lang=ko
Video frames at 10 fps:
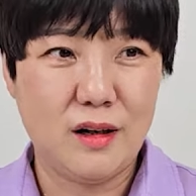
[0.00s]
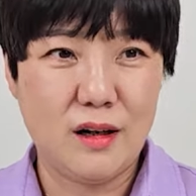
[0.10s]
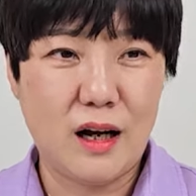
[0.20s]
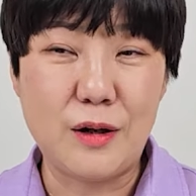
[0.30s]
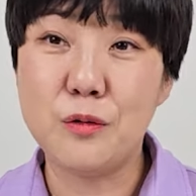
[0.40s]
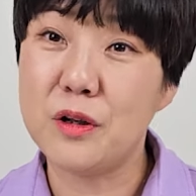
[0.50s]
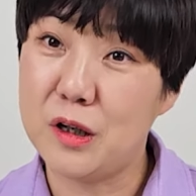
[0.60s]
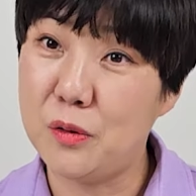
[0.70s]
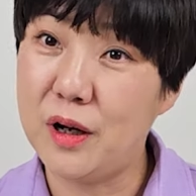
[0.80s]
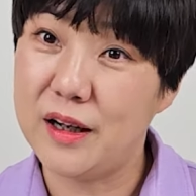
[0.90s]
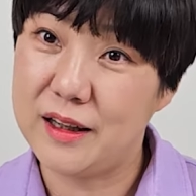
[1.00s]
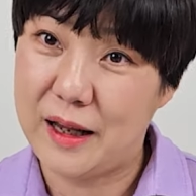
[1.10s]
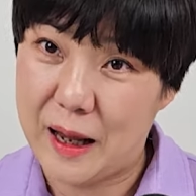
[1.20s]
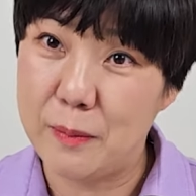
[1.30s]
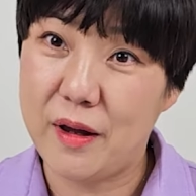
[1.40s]
가족이라고 하기에는
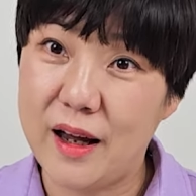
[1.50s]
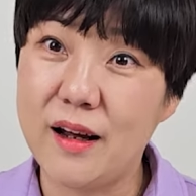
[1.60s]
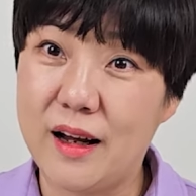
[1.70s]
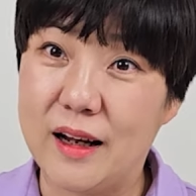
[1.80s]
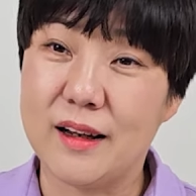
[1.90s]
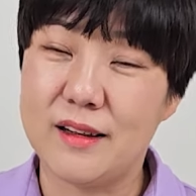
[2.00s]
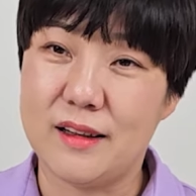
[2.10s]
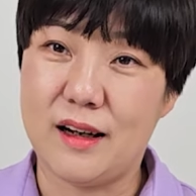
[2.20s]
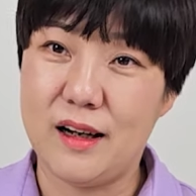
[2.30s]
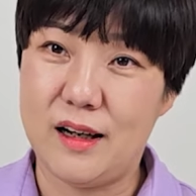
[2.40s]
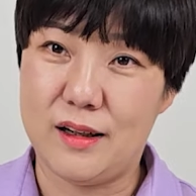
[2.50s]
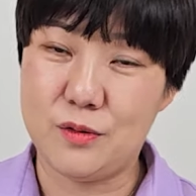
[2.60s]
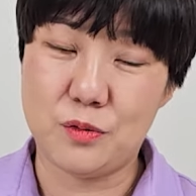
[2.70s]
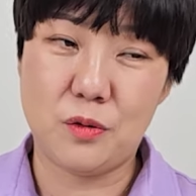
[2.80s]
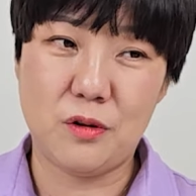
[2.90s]
애매한 관계니까
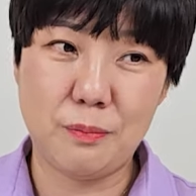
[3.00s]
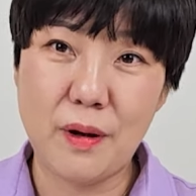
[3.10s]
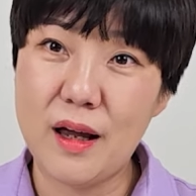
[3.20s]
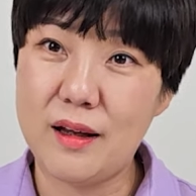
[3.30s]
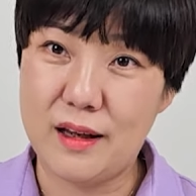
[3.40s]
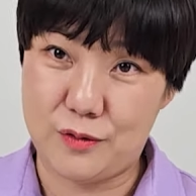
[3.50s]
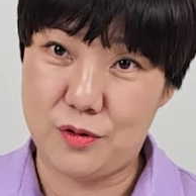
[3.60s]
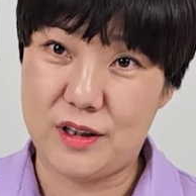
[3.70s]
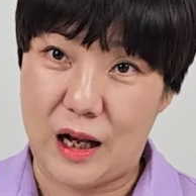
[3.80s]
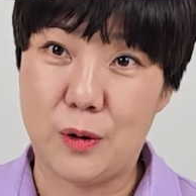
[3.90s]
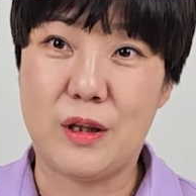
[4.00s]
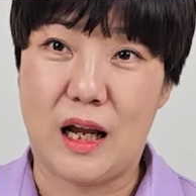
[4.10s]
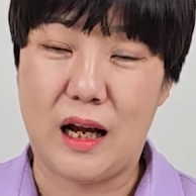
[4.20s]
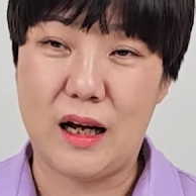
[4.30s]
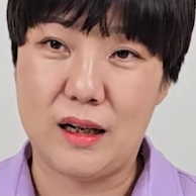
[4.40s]
주소를 빼야 대출이
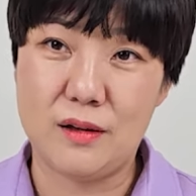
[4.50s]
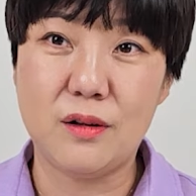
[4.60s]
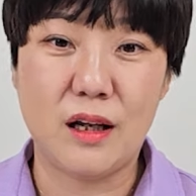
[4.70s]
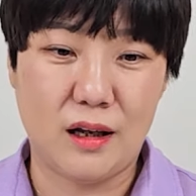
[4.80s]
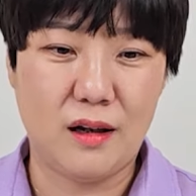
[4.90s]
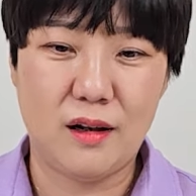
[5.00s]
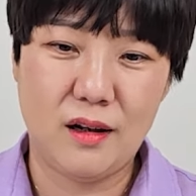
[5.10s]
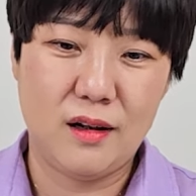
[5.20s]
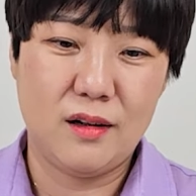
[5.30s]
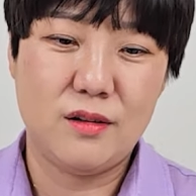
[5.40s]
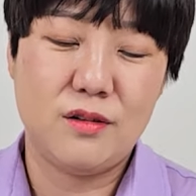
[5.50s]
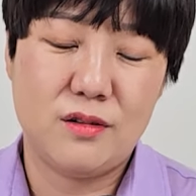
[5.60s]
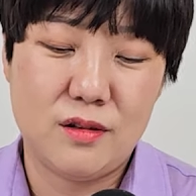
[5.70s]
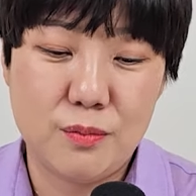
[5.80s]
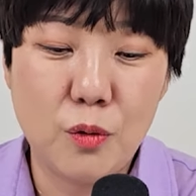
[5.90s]
나온다. 이렇게
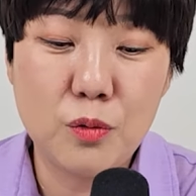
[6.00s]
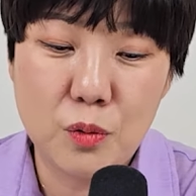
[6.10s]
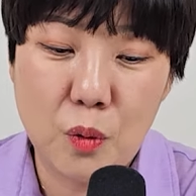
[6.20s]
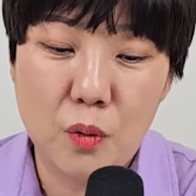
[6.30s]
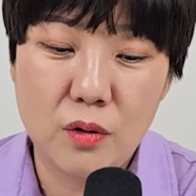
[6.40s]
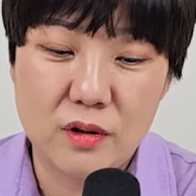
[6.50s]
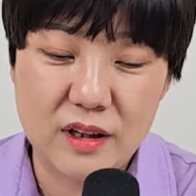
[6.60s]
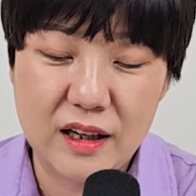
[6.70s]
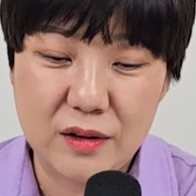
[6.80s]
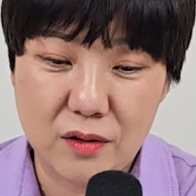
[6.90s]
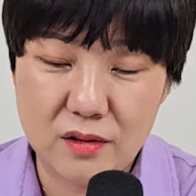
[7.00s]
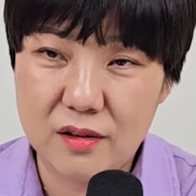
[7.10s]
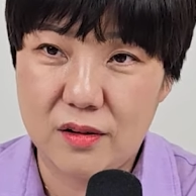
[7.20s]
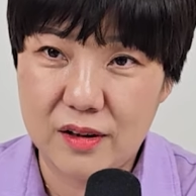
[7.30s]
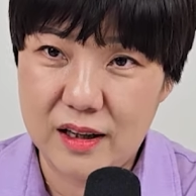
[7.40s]
이제 보통 은행에서는
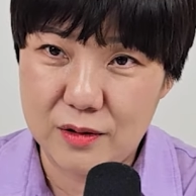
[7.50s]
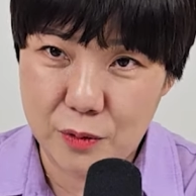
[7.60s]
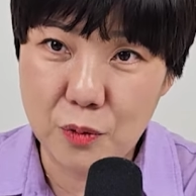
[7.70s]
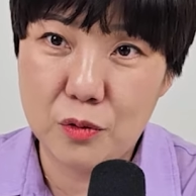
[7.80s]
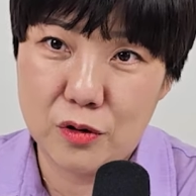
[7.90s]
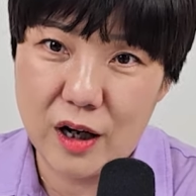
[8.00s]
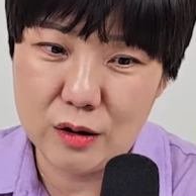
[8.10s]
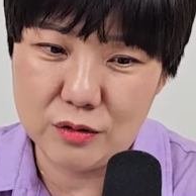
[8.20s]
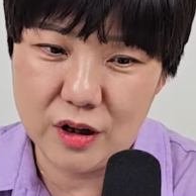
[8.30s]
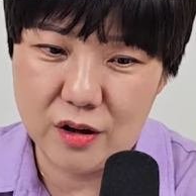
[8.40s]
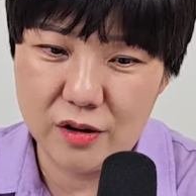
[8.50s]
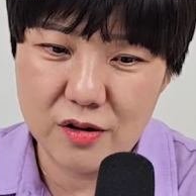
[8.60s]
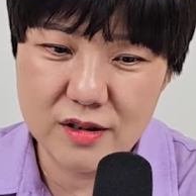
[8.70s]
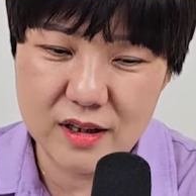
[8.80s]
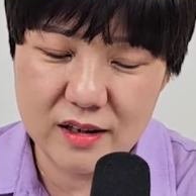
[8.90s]
그렇게 요구를 하고요.
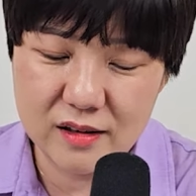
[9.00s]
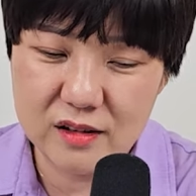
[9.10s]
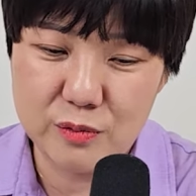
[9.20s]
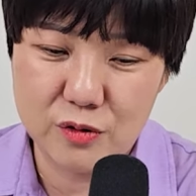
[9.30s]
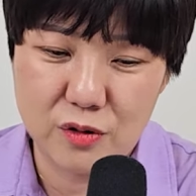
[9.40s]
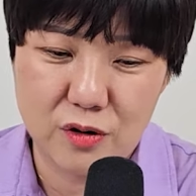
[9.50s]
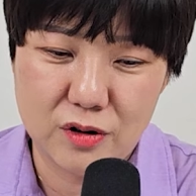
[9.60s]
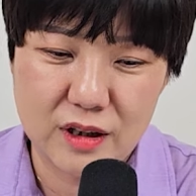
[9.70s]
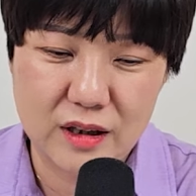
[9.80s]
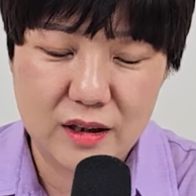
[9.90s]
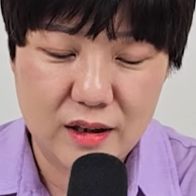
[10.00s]
현재 1금융권이